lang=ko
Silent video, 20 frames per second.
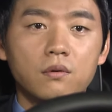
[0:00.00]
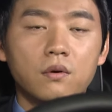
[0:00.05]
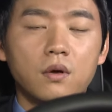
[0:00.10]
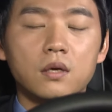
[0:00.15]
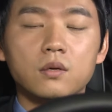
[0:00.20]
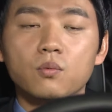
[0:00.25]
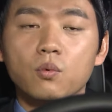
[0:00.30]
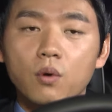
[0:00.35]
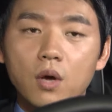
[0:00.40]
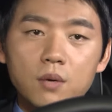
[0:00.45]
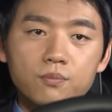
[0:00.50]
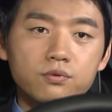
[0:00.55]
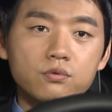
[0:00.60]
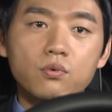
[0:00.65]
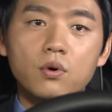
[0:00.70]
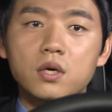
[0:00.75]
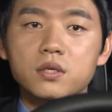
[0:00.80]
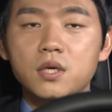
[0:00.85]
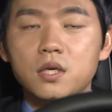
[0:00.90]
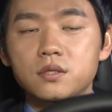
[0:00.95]
아니 왜
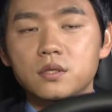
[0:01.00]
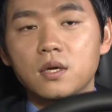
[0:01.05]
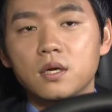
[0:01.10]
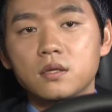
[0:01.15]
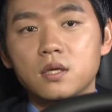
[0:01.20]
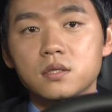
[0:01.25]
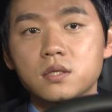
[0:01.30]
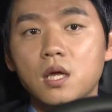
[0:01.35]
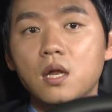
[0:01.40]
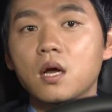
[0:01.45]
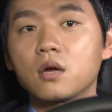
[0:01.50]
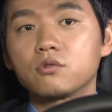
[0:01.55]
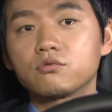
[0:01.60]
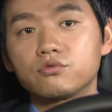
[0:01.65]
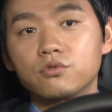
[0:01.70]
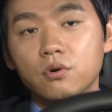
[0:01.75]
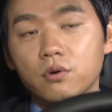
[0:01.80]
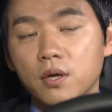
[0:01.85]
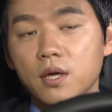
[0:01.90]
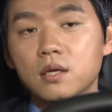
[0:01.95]
부모가 자식한테 사랑을
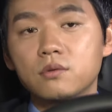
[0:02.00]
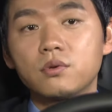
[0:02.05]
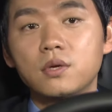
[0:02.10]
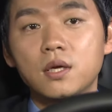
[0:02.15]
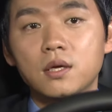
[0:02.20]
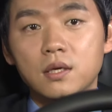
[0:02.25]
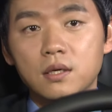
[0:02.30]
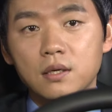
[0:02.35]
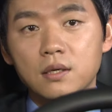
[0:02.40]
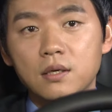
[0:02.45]
구걸해야 돼?